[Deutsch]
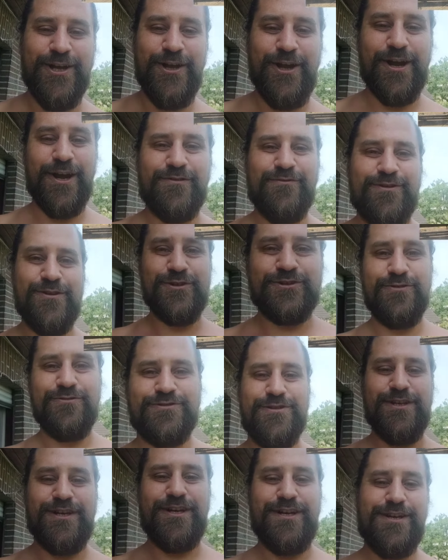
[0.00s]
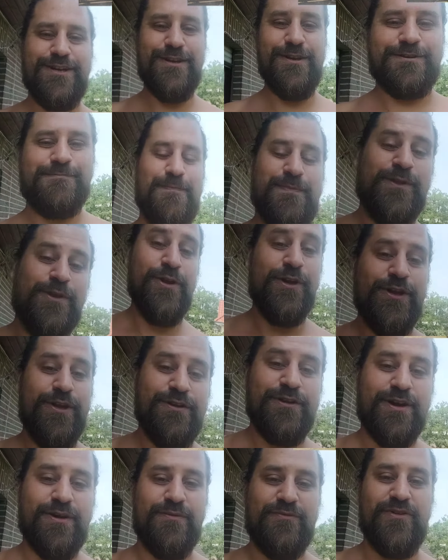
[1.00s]
Ja, einen wunderschönen guten Tag.
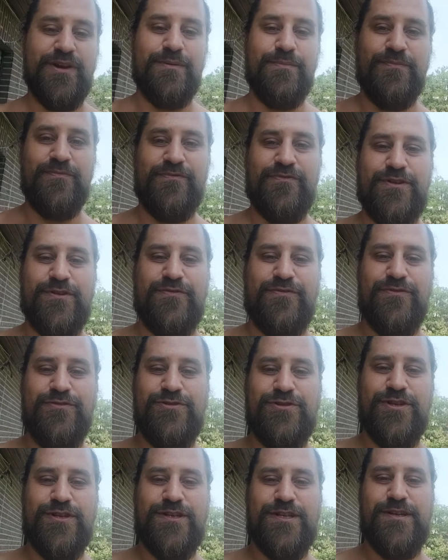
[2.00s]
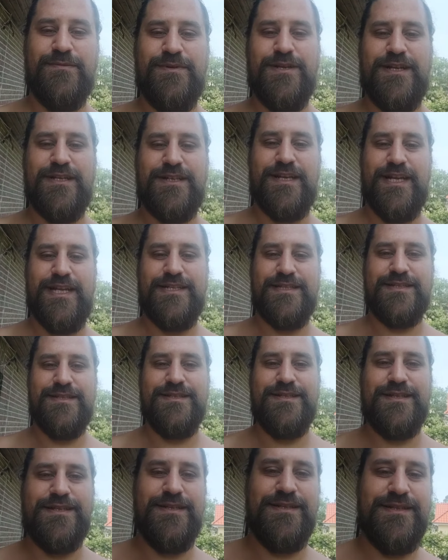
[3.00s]
Ja, wir haben gefrühstückt, gemittagessend.